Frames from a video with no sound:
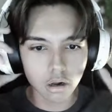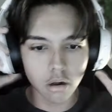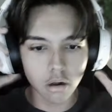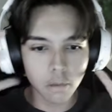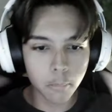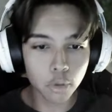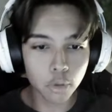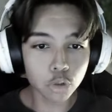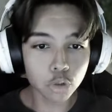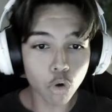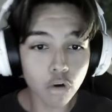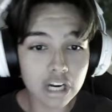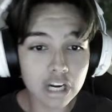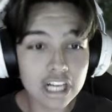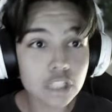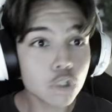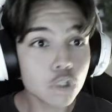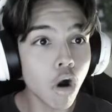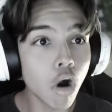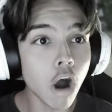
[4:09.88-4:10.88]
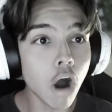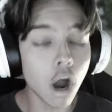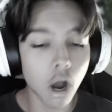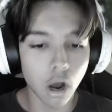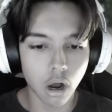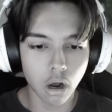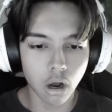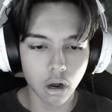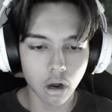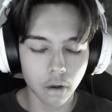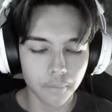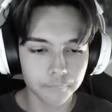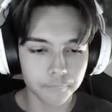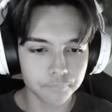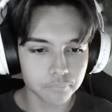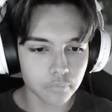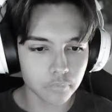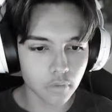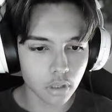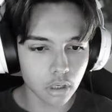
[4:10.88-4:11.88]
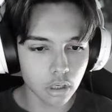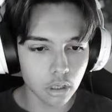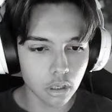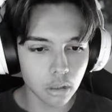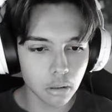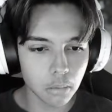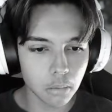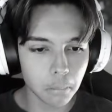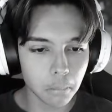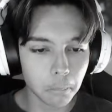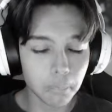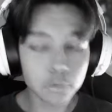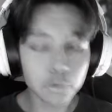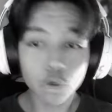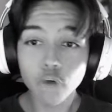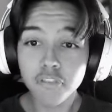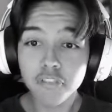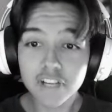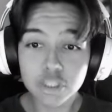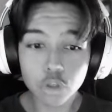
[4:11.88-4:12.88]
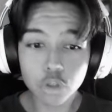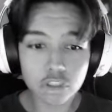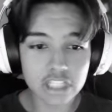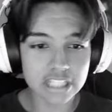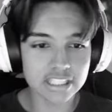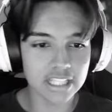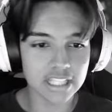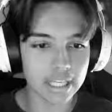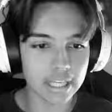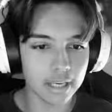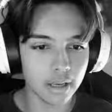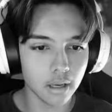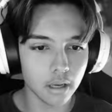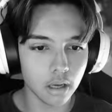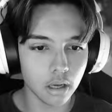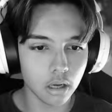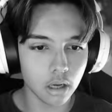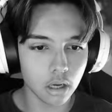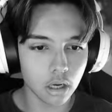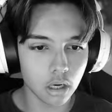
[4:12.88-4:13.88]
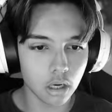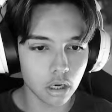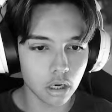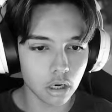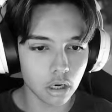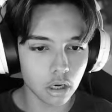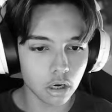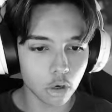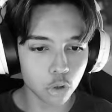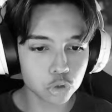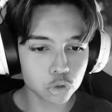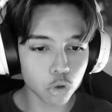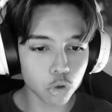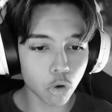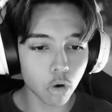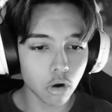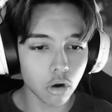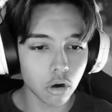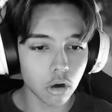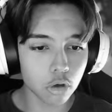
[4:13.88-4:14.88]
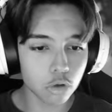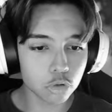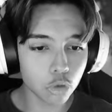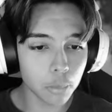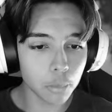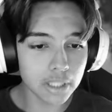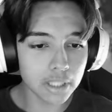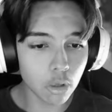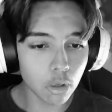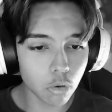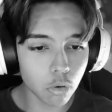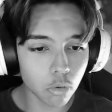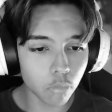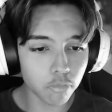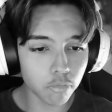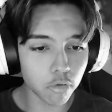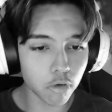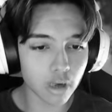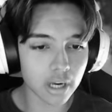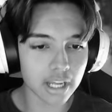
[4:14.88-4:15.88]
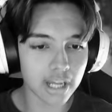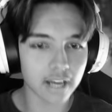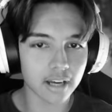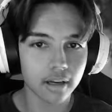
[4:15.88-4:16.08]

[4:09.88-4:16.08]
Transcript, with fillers: Meu jogo crashou. Meu jogo fechou, gente. O jogo, o jogo me deu um fora.